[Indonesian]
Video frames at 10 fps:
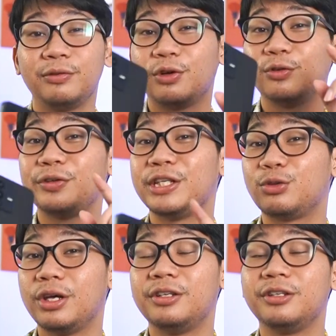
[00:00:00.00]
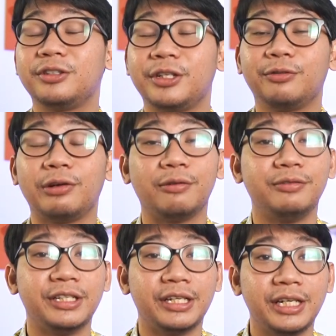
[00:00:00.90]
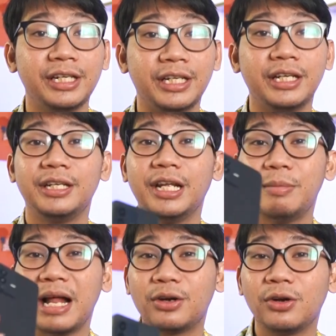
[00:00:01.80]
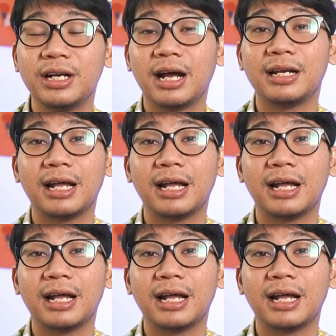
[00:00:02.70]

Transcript: Vivo V23 5G ini dibanderol dengan